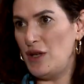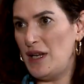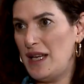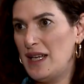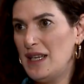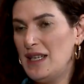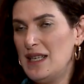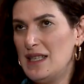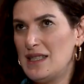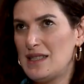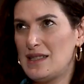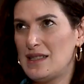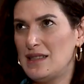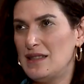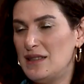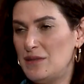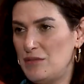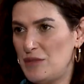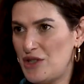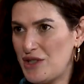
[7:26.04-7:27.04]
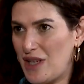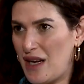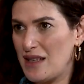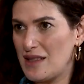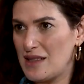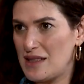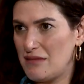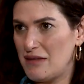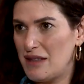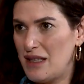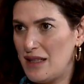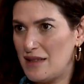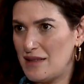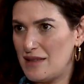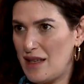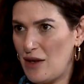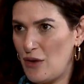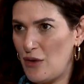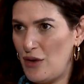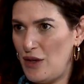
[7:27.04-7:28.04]
böyle Sıla'nın bir şarkısı var
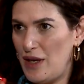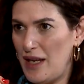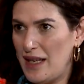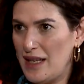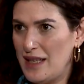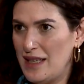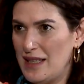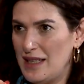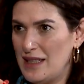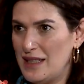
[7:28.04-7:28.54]
hatta öyle.